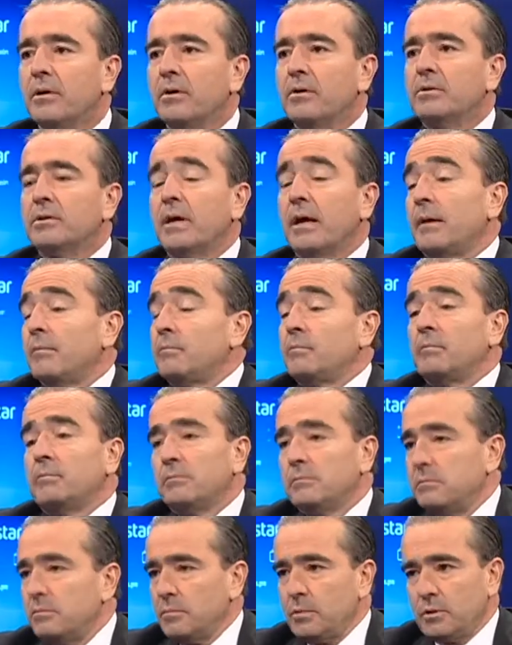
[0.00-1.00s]
sea,
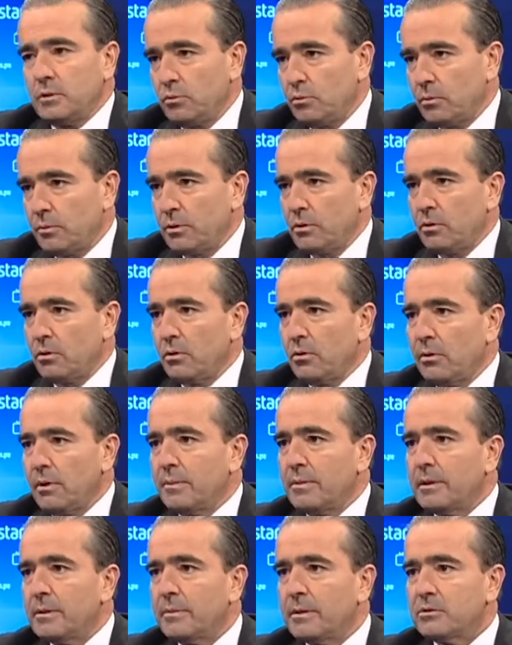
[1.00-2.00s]
es una opinión
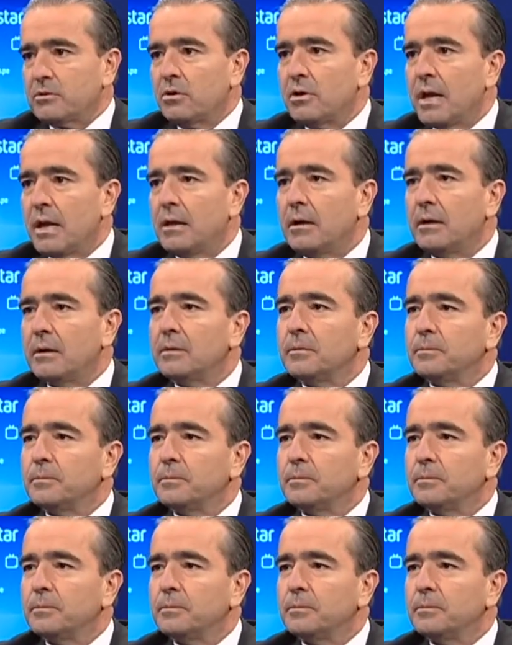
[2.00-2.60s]
obviamente personal. ¿Y ese